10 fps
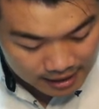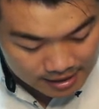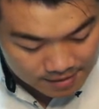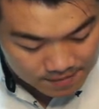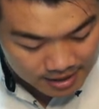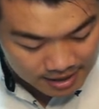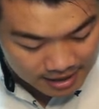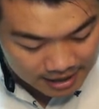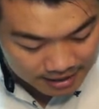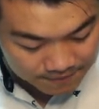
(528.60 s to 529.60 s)
NB
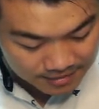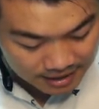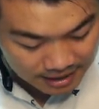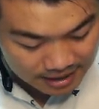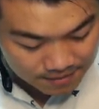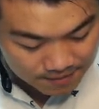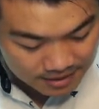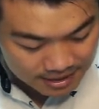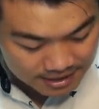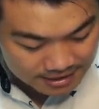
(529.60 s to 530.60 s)
ครับ NB
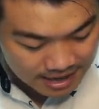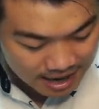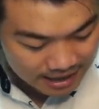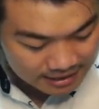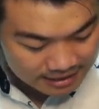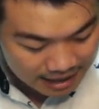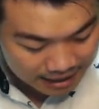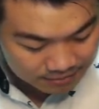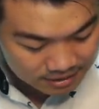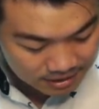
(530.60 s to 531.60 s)
ไซน์
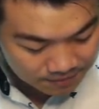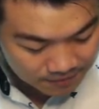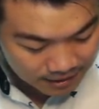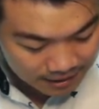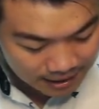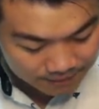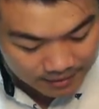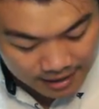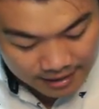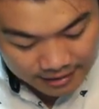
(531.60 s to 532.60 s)
30นะครับ
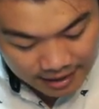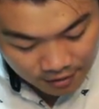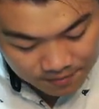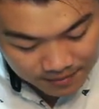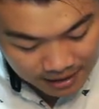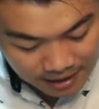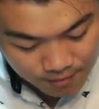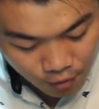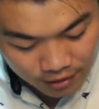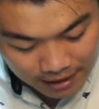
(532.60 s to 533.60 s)
แตกขึ้นไปข้าง
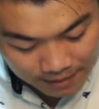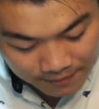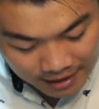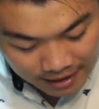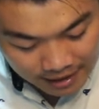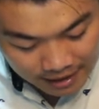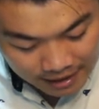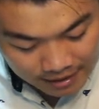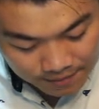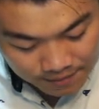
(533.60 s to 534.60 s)
บนครับ
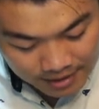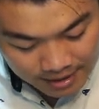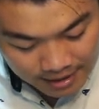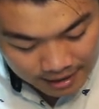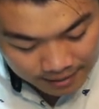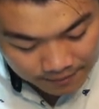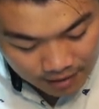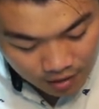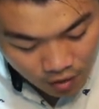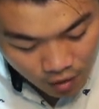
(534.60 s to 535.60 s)
NB ครับ
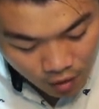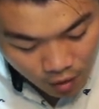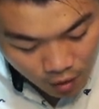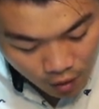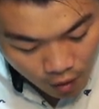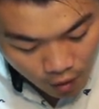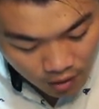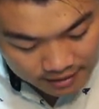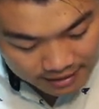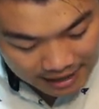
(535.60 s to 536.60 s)
คอ
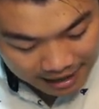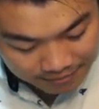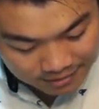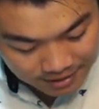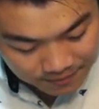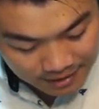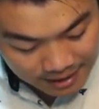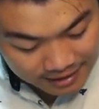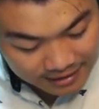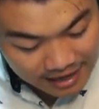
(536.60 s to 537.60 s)
ส
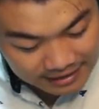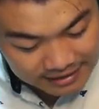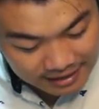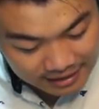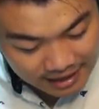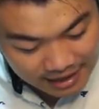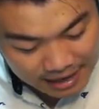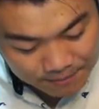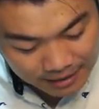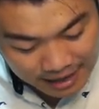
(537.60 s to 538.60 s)
30 แตกเสร็จนะครับ
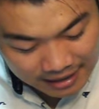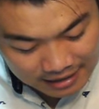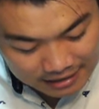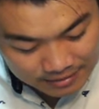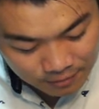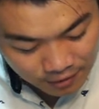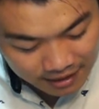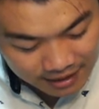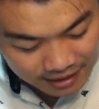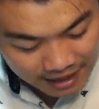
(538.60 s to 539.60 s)
กันลืมก็
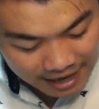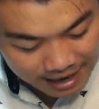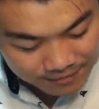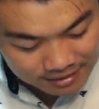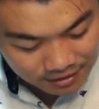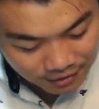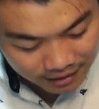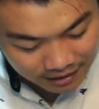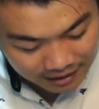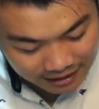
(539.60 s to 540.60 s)
ขีดค่ามาสักหน่อย
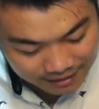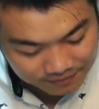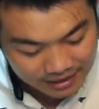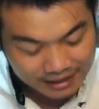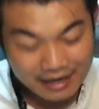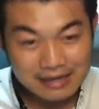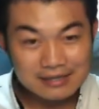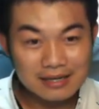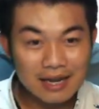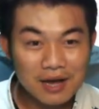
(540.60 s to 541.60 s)
นะครับ แตกแรงเสร็
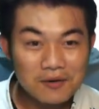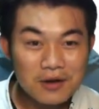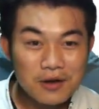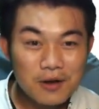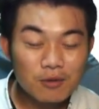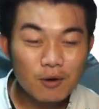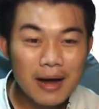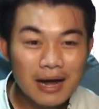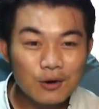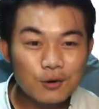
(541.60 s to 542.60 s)
จแล้วพราะบา
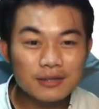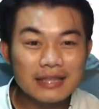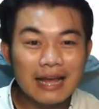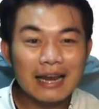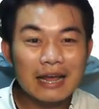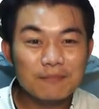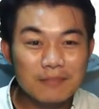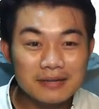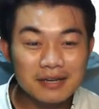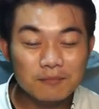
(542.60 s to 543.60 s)
งคนแตกแรงไป
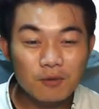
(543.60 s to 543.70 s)
เสร็จพอ